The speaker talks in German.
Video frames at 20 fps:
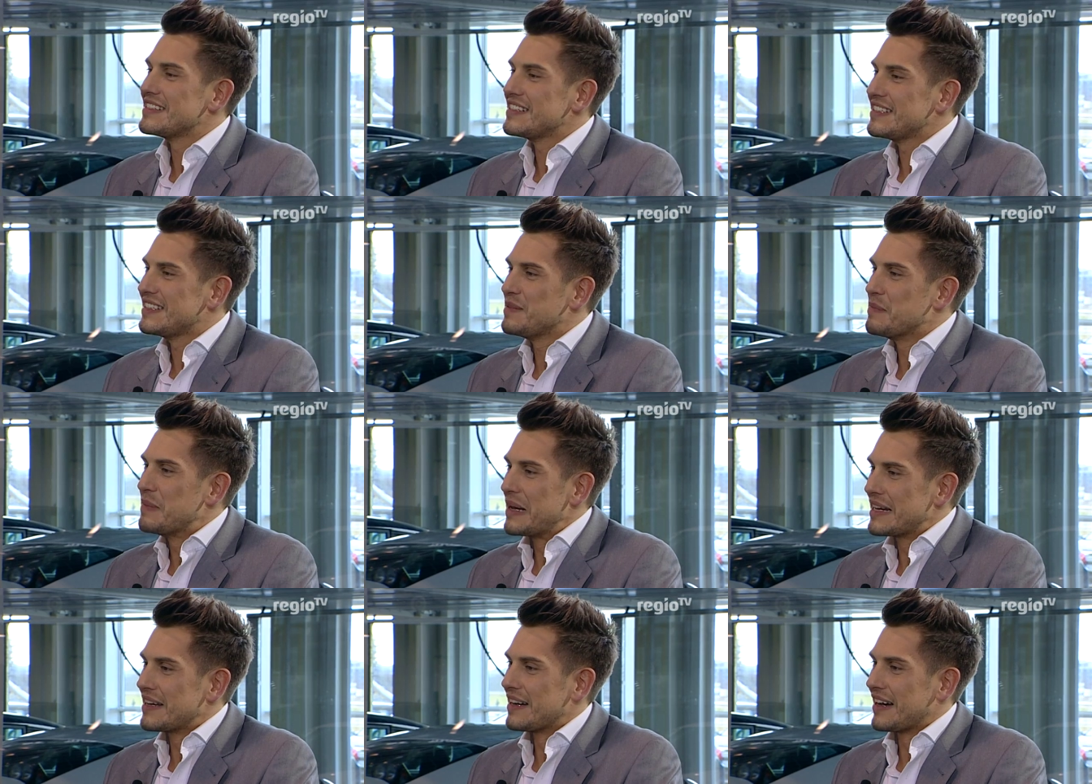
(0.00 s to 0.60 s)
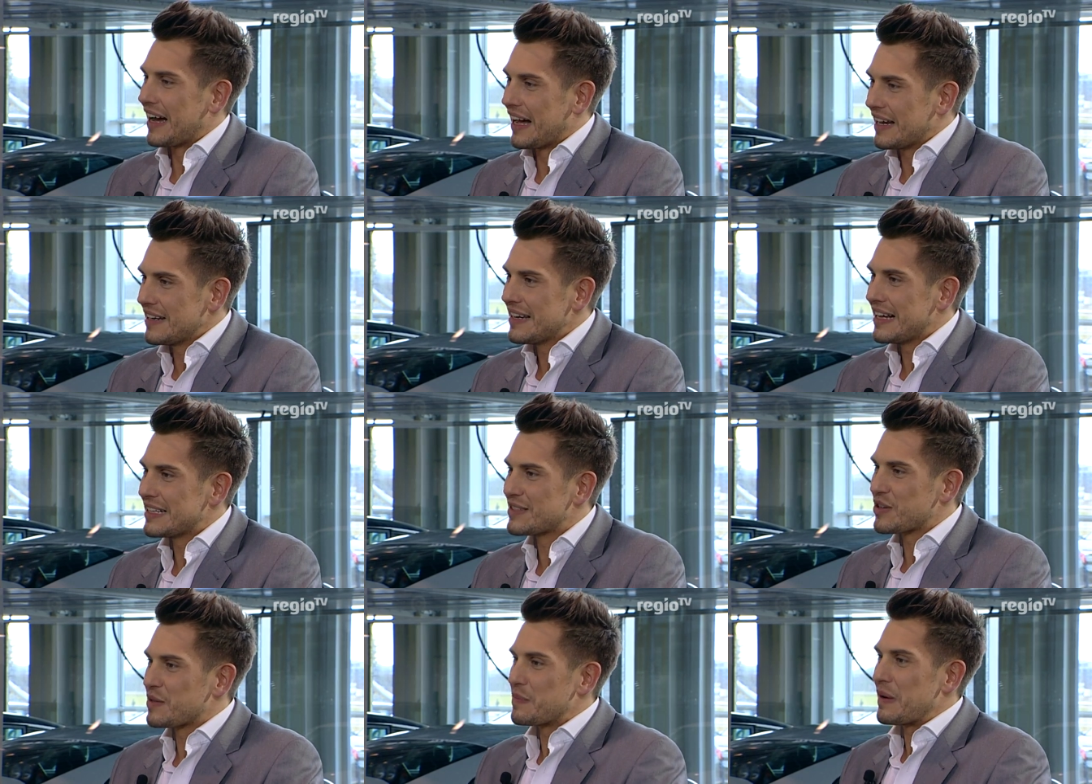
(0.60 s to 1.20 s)
sich die Männer ran.
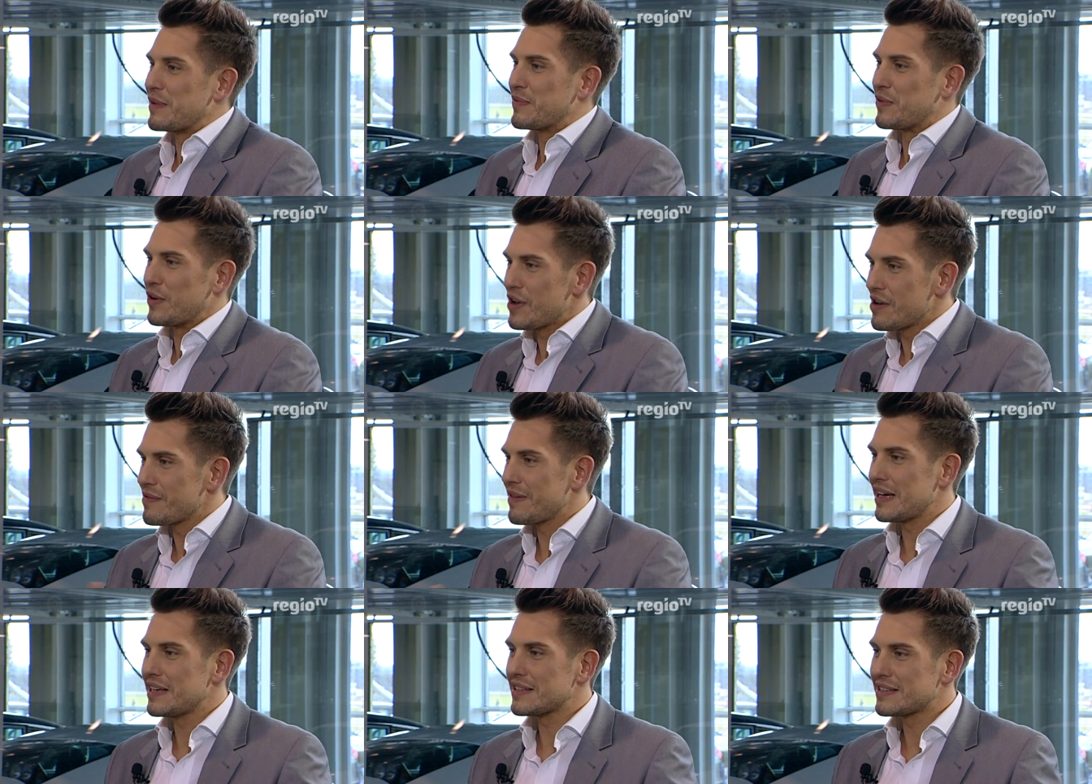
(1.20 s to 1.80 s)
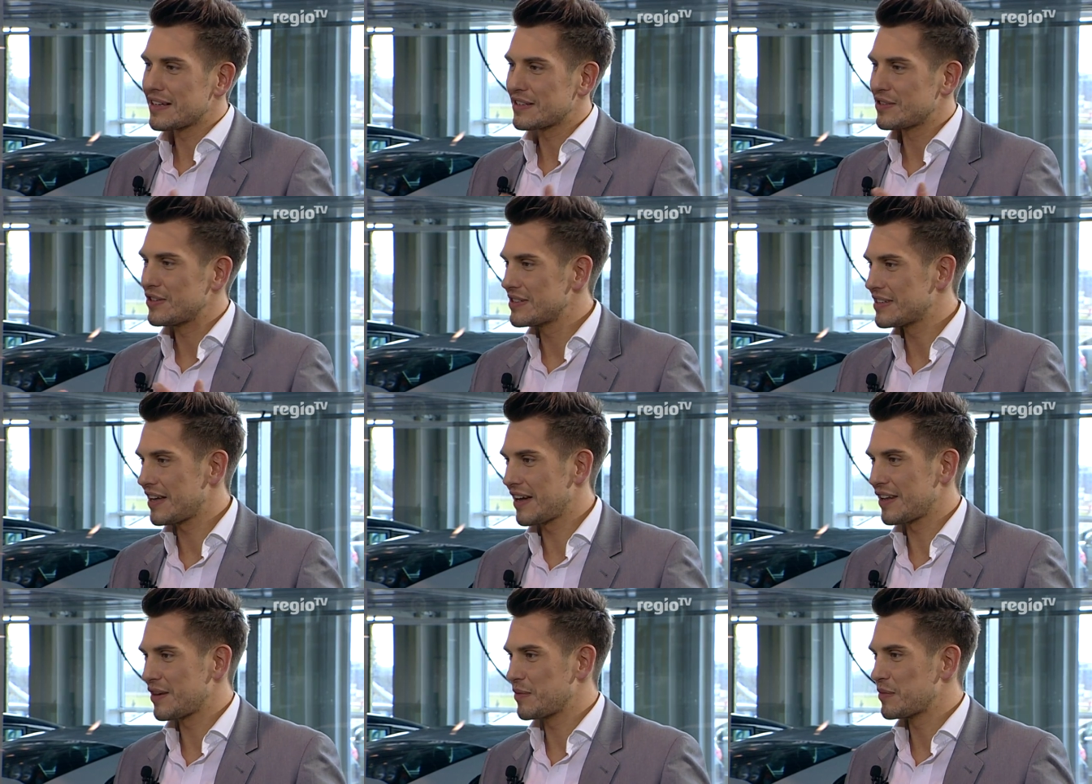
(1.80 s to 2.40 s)
Also ich meine, Feuerwehr ist ja sonst
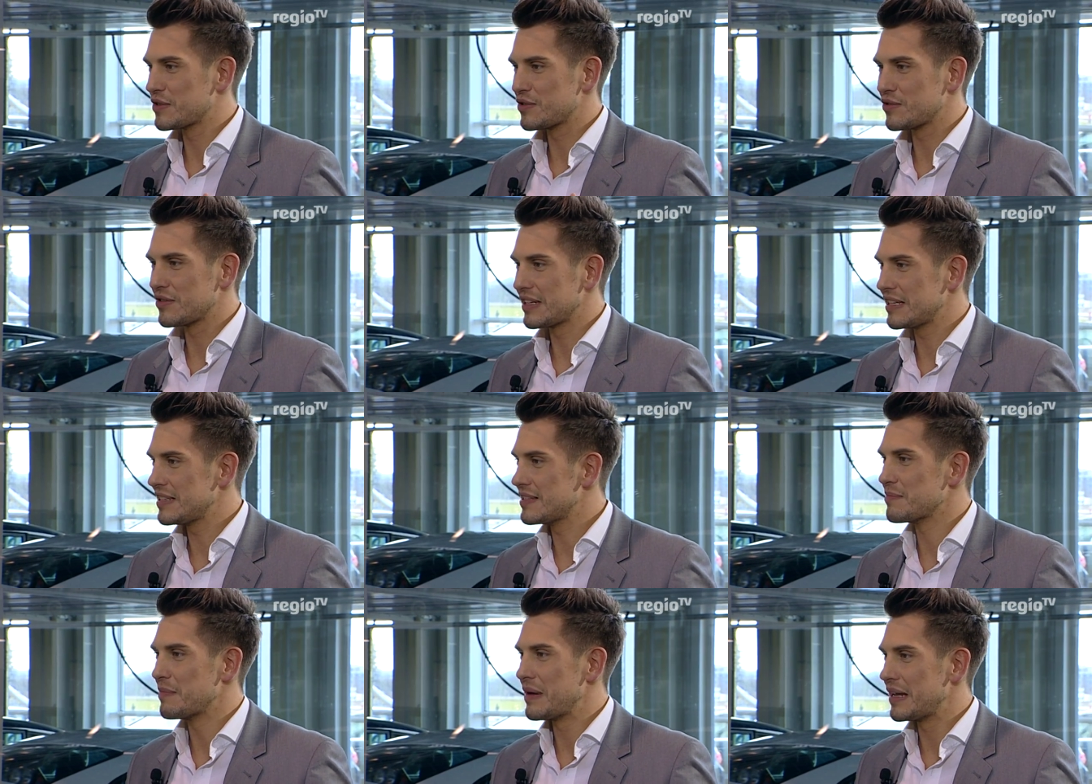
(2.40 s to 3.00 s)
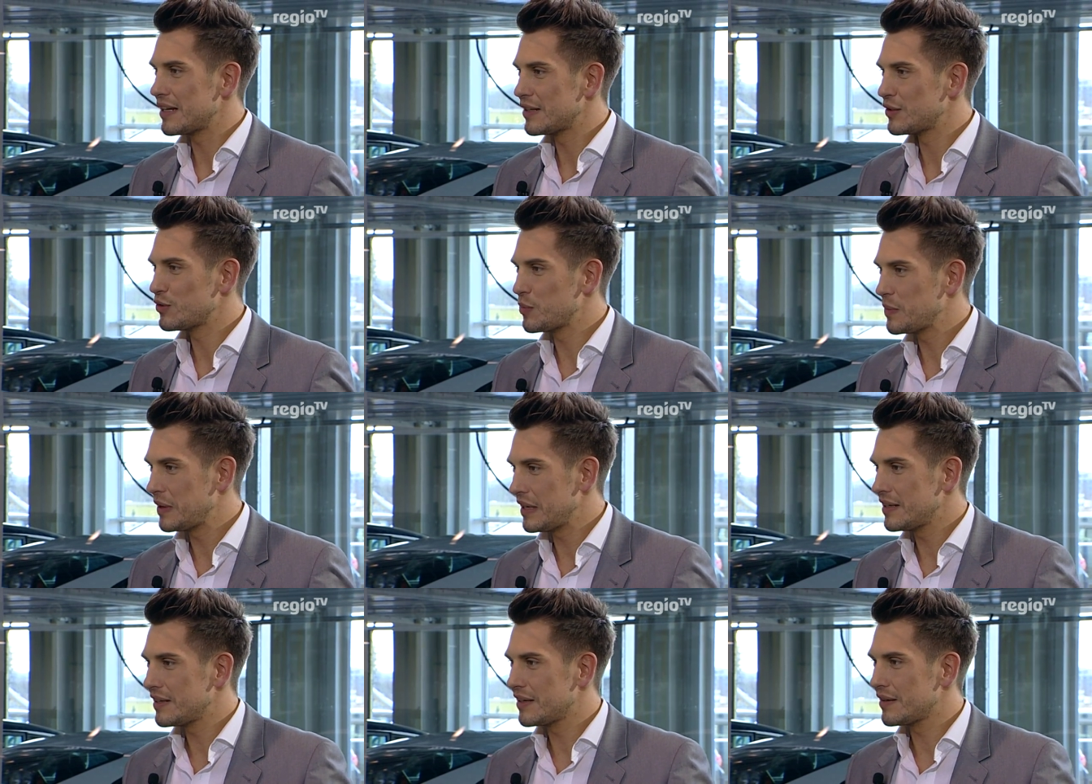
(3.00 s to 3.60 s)
eigentlich immer so eine riesen
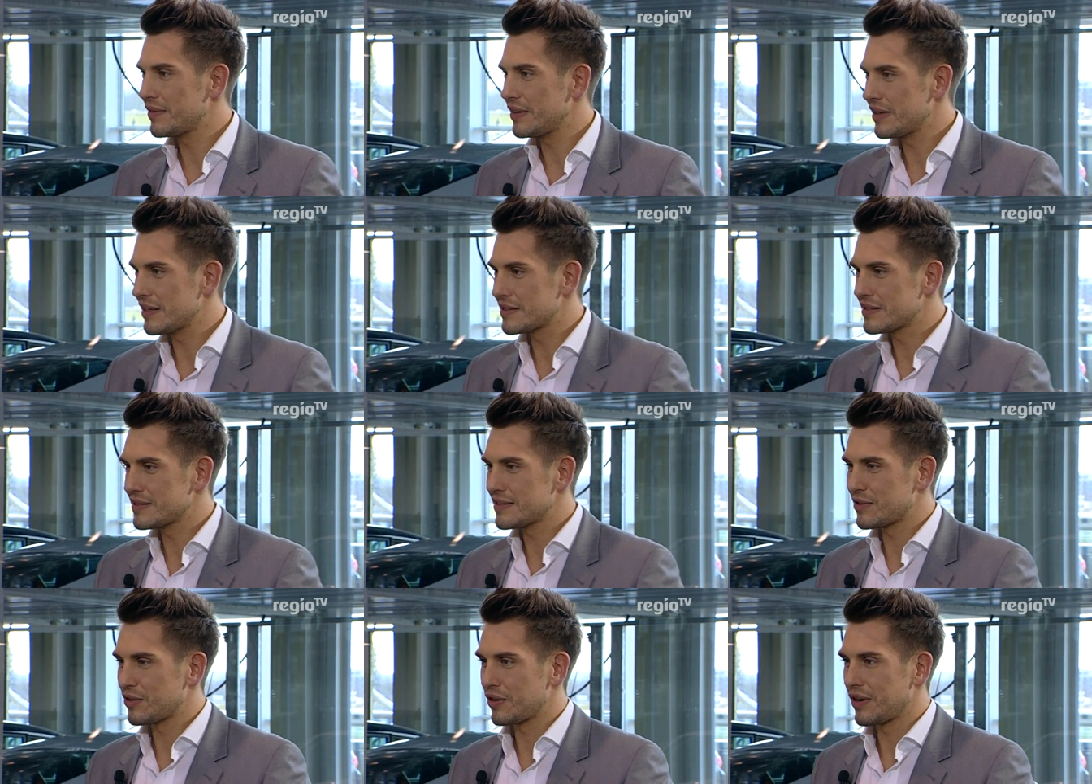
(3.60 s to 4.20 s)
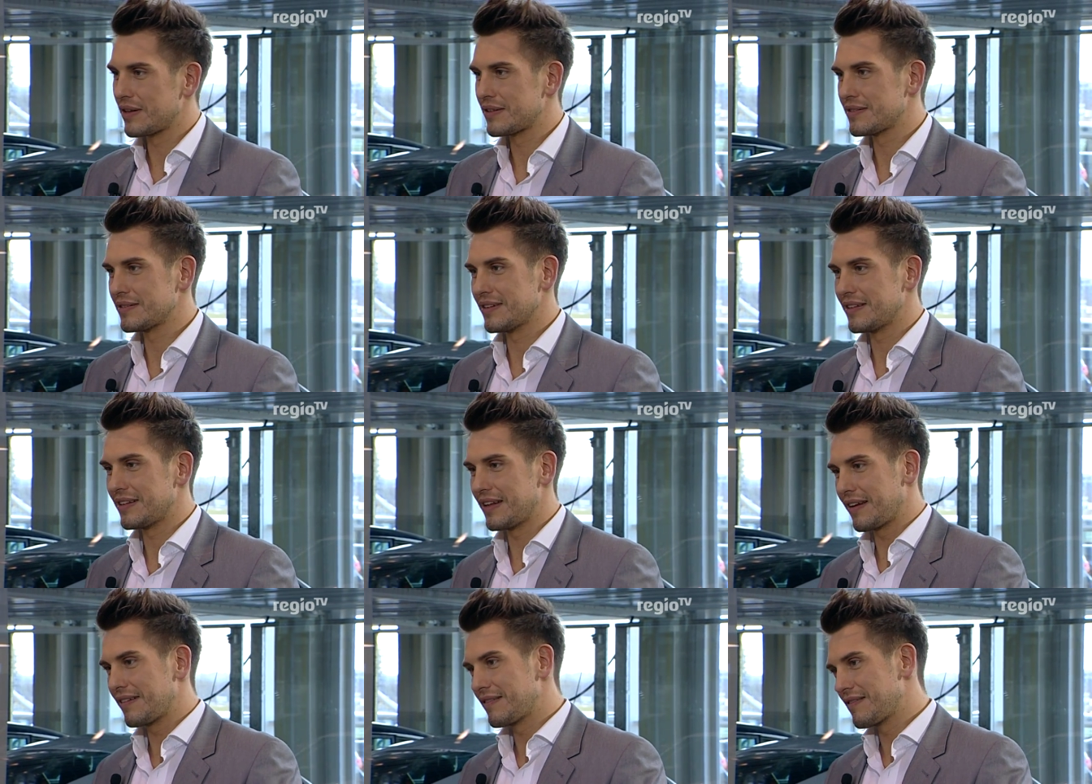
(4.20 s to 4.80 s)
Männerdomäne gewesen und äh,
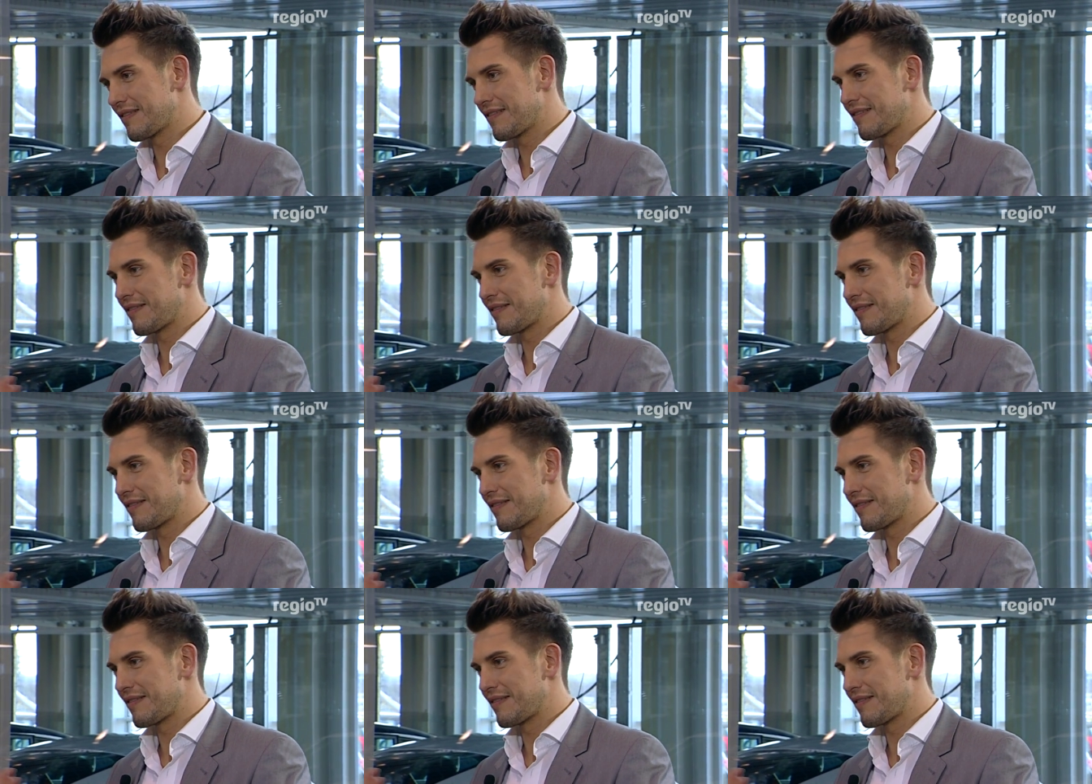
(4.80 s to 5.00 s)
dann